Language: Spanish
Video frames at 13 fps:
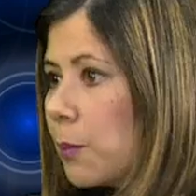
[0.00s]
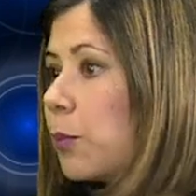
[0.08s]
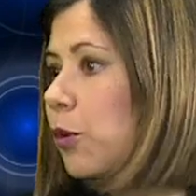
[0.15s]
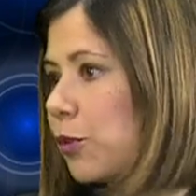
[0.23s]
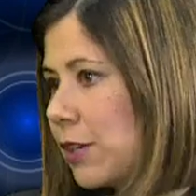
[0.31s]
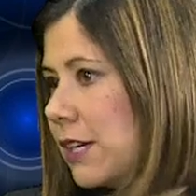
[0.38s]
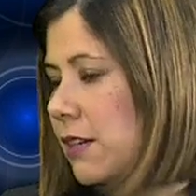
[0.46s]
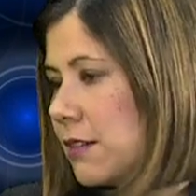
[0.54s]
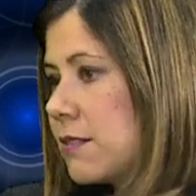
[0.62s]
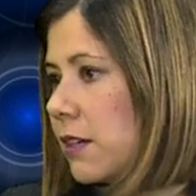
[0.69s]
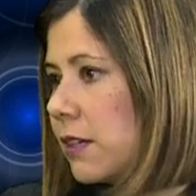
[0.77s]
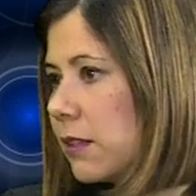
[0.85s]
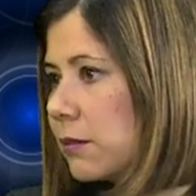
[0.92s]
podría
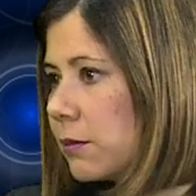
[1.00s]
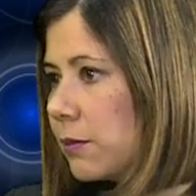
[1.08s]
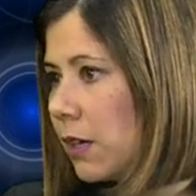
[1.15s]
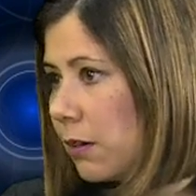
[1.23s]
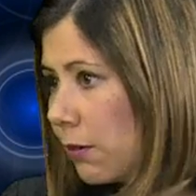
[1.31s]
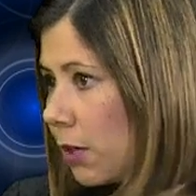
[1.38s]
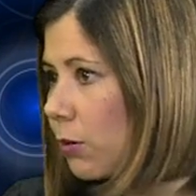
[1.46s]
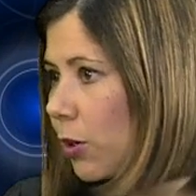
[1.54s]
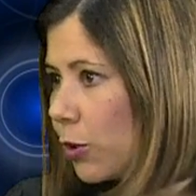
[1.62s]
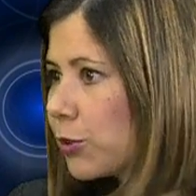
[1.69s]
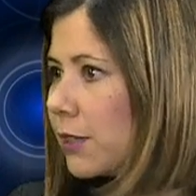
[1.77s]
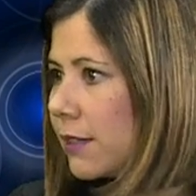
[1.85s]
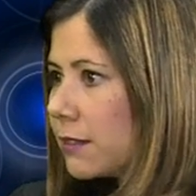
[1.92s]
ser
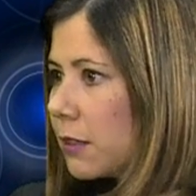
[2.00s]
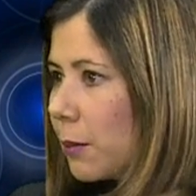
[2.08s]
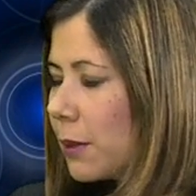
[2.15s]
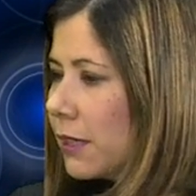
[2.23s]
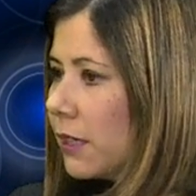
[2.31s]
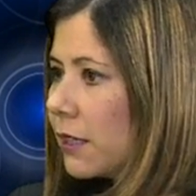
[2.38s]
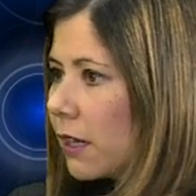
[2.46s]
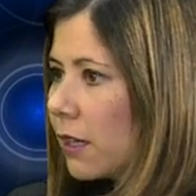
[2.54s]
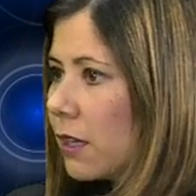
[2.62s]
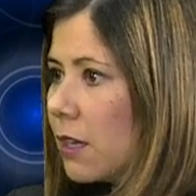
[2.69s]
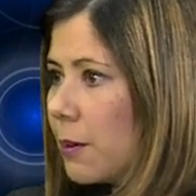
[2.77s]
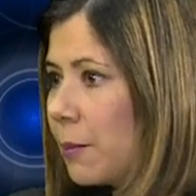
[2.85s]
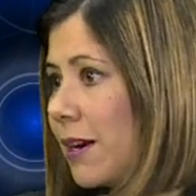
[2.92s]
evaluado de esta manera
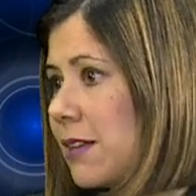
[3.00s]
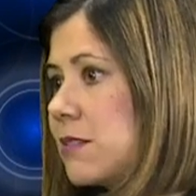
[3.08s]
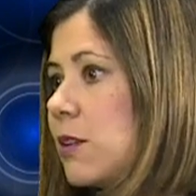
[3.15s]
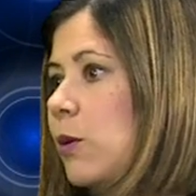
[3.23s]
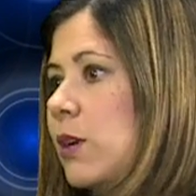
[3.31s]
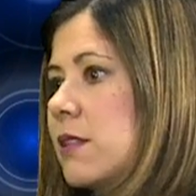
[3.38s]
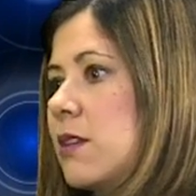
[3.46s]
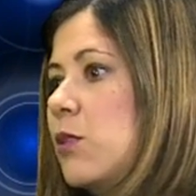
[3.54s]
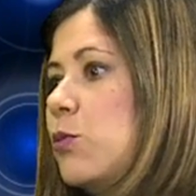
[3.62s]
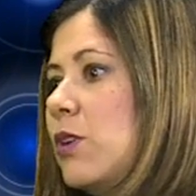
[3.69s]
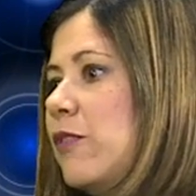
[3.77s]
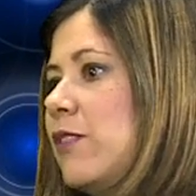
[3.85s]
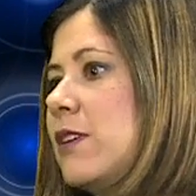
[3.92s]
para saber si
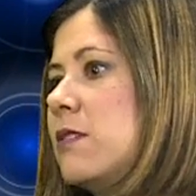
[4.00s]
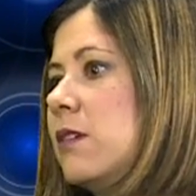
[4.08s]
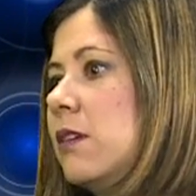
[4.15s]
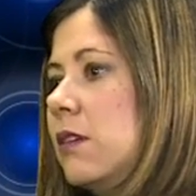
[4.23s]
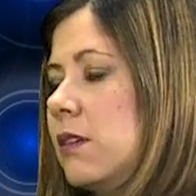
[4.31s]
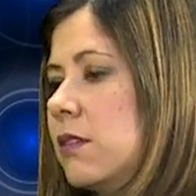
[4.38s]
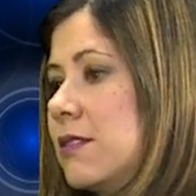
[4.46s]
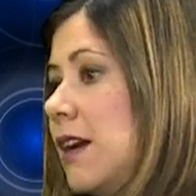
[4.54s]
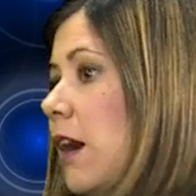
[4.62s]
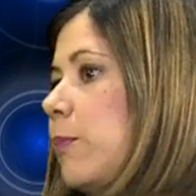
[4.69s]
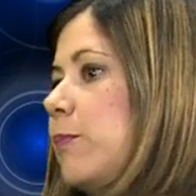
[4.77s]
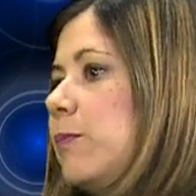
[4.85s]
hay una fase ya.